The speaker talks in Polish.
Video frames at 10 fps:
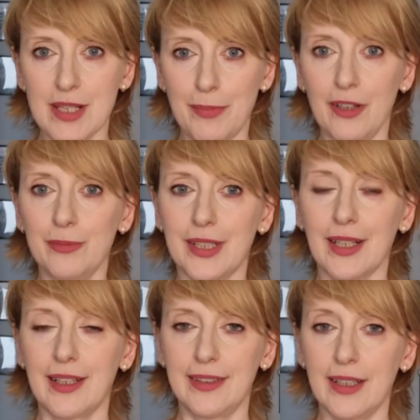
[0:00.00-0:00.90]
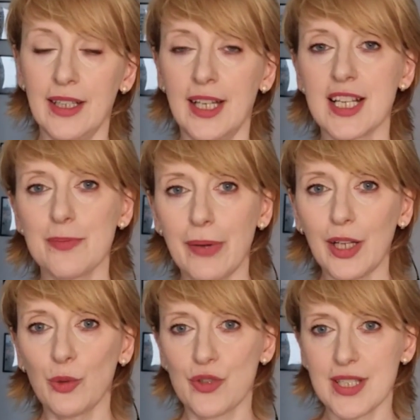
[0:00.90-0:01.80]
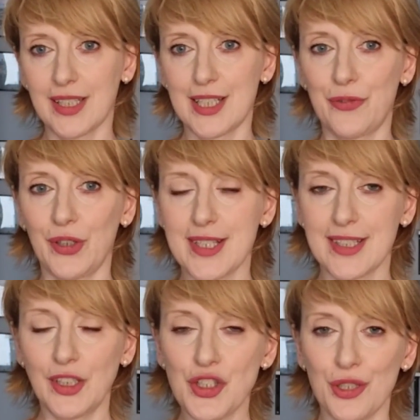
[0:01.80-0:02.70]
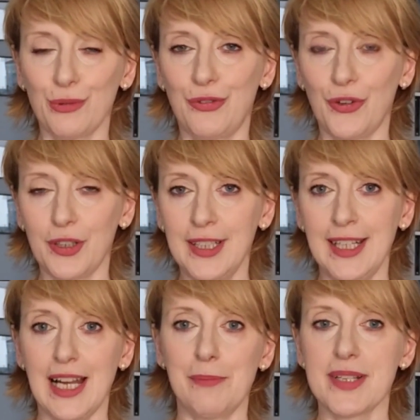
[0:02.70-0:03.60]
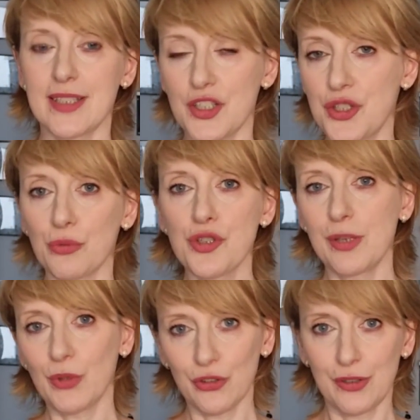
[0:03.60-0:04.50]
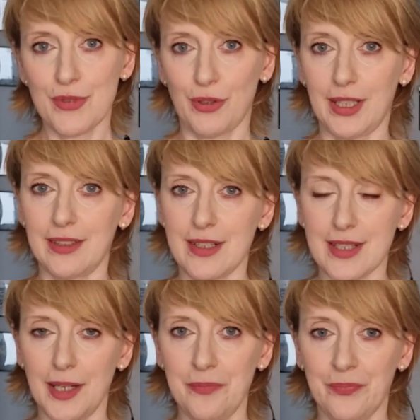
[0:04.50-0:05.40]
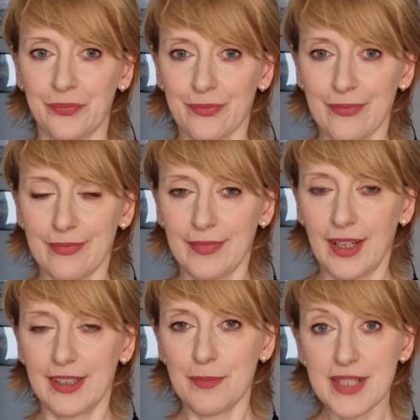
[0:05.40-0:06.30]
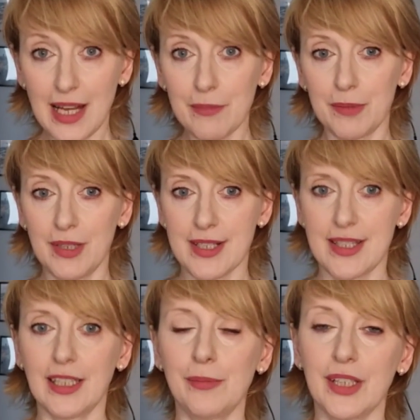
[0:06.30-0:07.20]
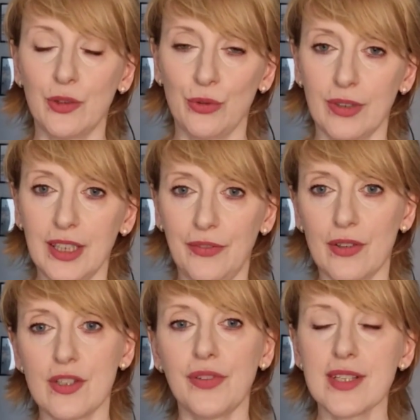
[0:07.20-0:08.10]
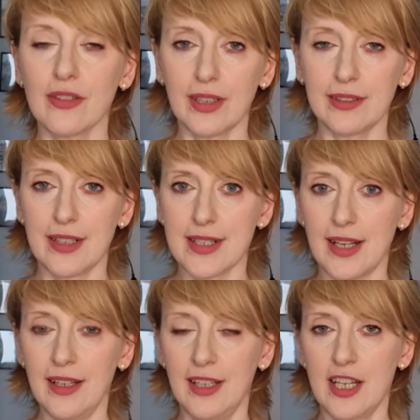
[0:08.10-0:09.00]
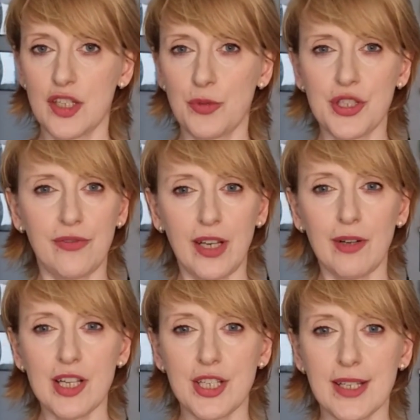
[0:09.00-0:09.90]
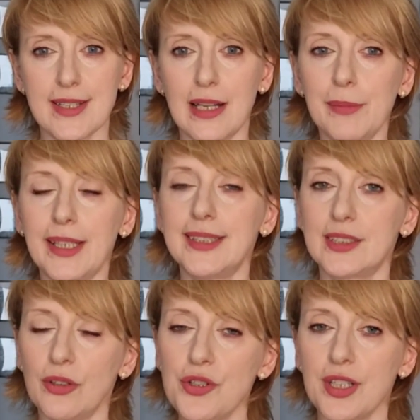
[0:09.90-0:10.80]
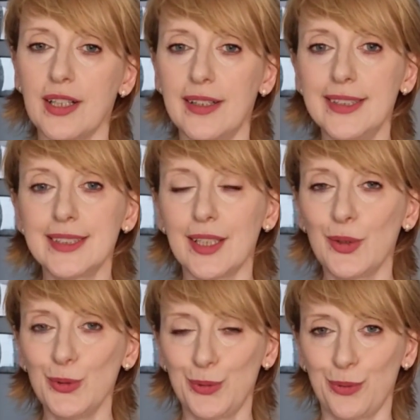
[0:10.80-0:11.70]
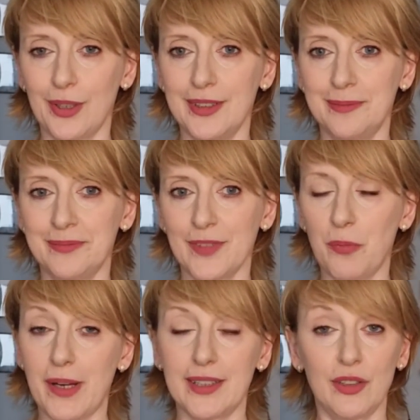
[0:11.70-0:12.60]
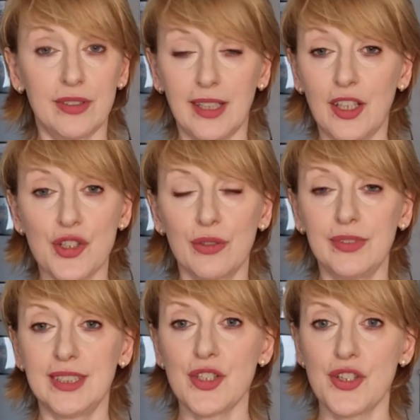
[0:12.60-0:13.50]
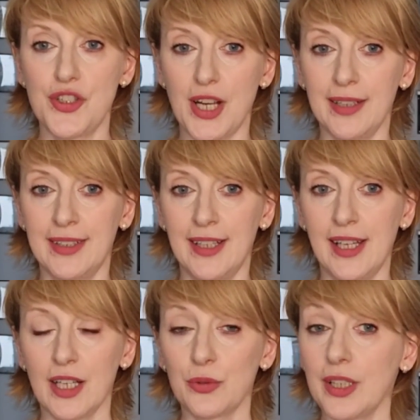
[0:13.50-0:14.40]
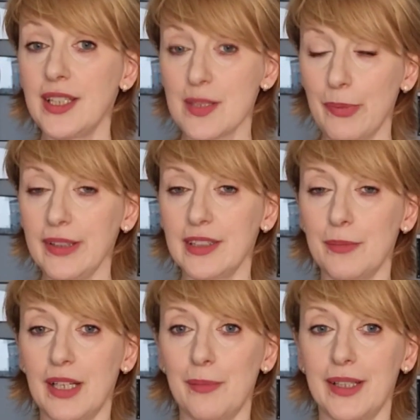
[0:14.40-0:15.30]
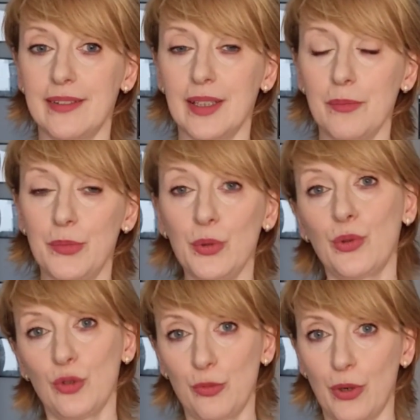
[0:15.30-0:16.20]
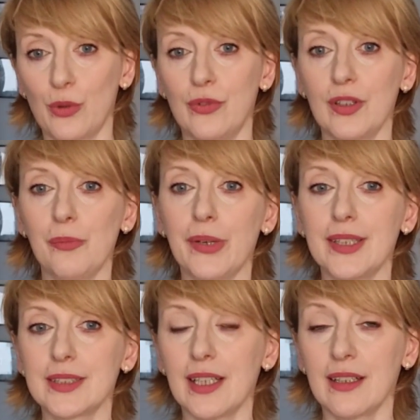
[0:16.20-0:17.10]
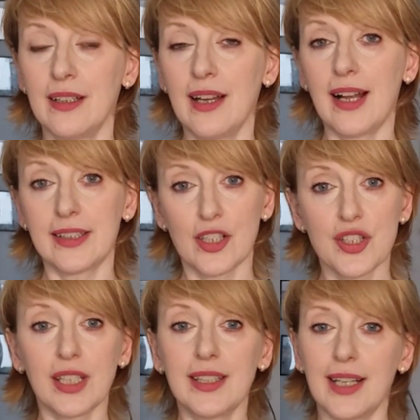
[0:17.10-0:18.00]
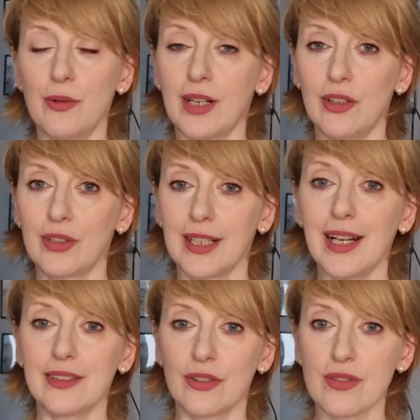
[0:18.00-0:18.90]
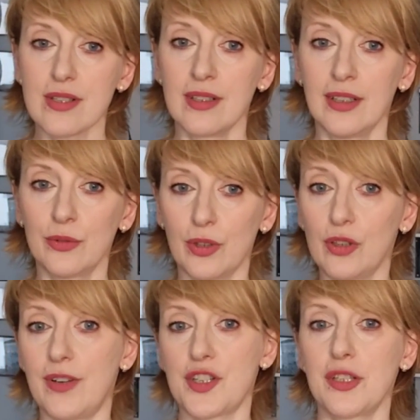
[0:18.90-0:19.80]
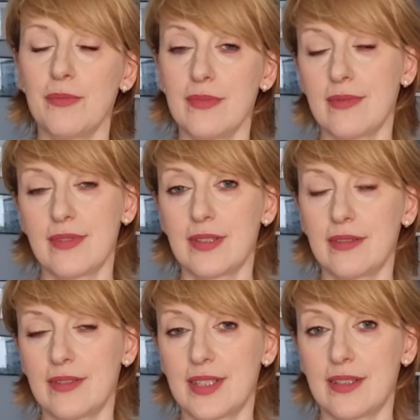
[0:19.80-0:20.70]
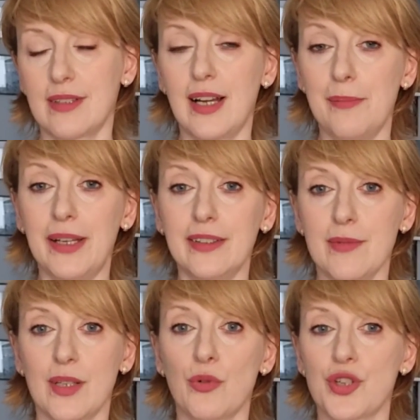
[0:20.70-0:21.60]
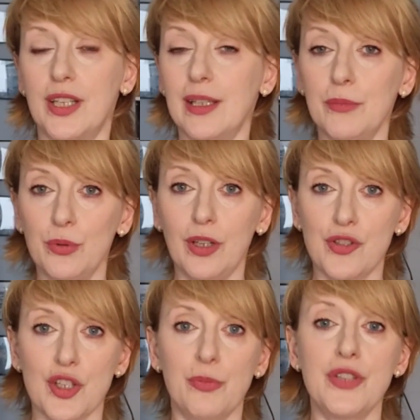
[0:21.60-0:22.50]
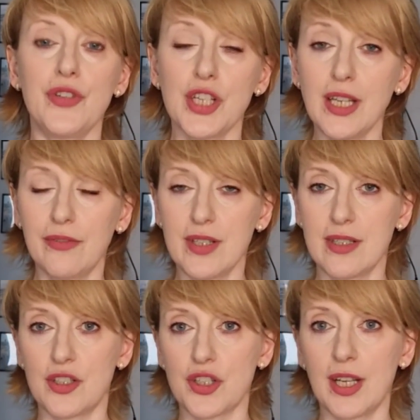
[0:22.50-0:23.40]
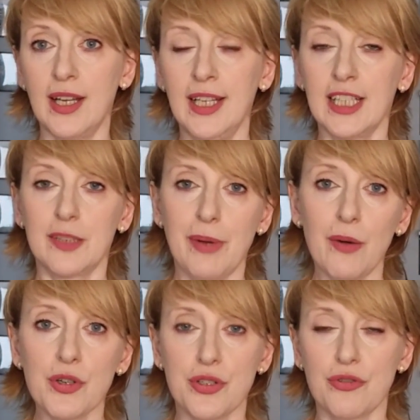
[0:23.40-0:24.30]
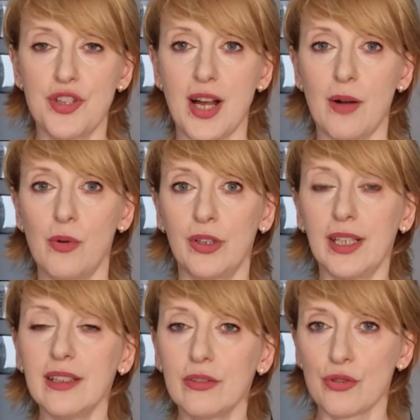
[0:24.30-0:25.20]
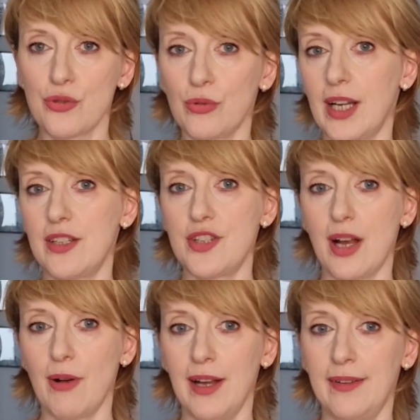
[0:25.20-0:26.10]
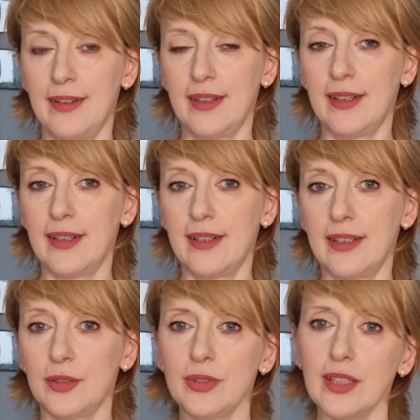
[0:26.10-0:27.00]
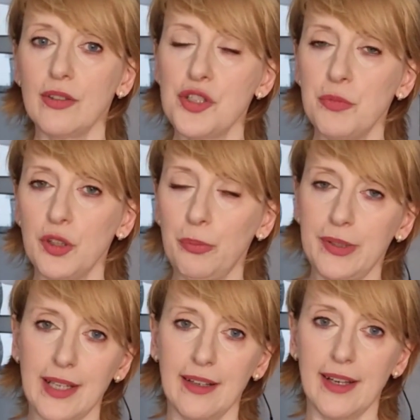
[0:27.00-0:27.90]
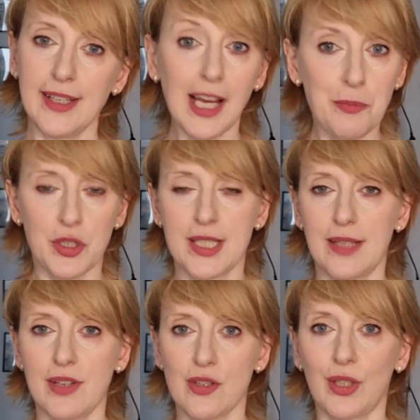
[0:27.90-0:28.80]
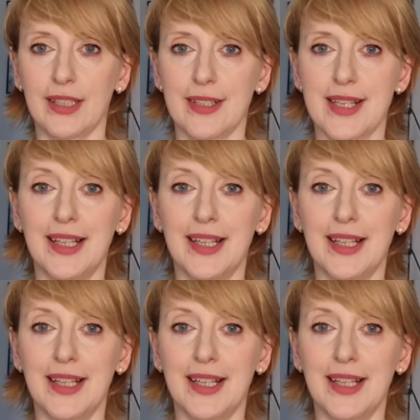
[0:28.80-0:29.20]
zapałem tragedię, spalił wszystkie swoje sceniczne utwory, aby stać się uczniem godnym Sokratesa. Tym samym, zdaniem niektórych, filozofia Sokratesa sprzeciwiała się samej istocie heleńskiej kultury opartej o tragiczną wizję życia, której niezbędnym elementem był kult bogów olimpijskich, ale także ideał Kalokagatos, którego ważnym elementem, założeniem były chociażby ćwiczenia fizyczne, dbałość o ciało, jedność ducha i ciała. I tutaj dochodzimy do pytania, jak przedstawia Sokratesa,